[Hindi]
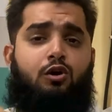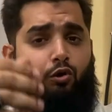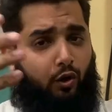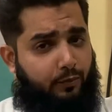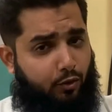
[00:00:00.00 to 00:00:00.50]

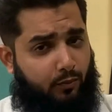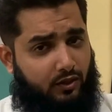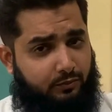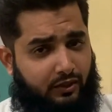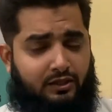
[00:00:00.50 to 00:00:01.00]
कोई
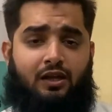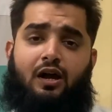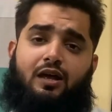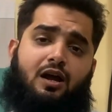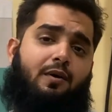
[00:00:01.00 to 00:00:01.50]
प्रॉब्लम नहीं है
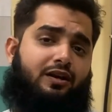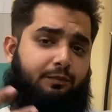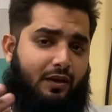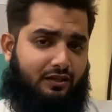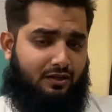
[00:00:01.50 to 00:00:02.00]
अगर हमारी
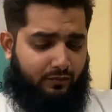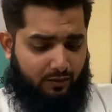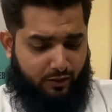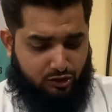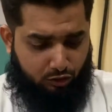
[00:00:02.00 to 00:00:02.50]
पैकिंग में ही
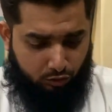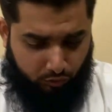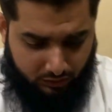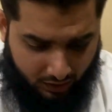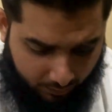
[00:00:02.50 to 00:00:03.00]
बेचते हो तो
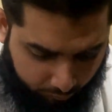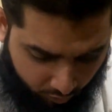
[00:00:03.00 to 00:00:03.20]
यह आपको